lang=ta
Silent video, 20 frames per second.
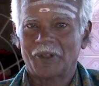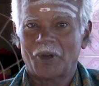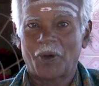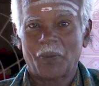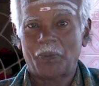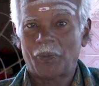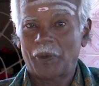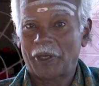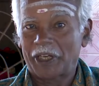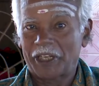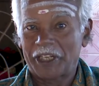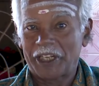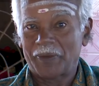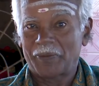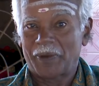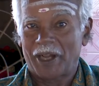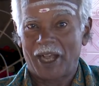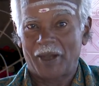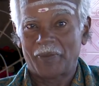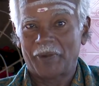ஒப்பரிய
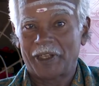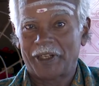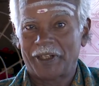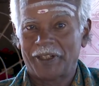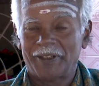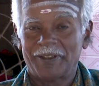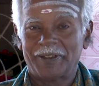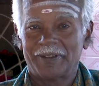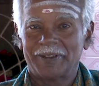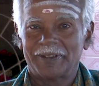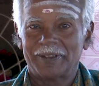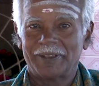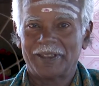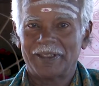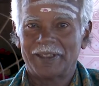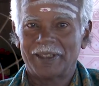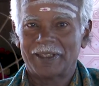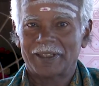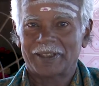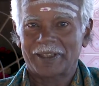மாமன்
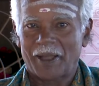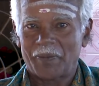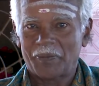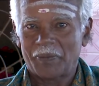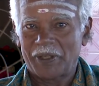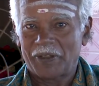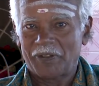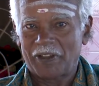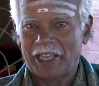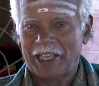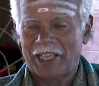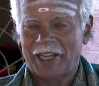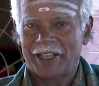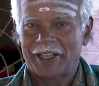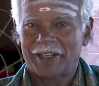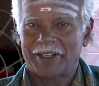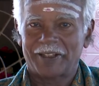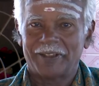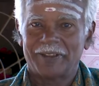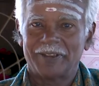தம்பி
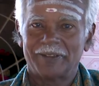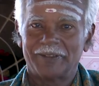வேலன்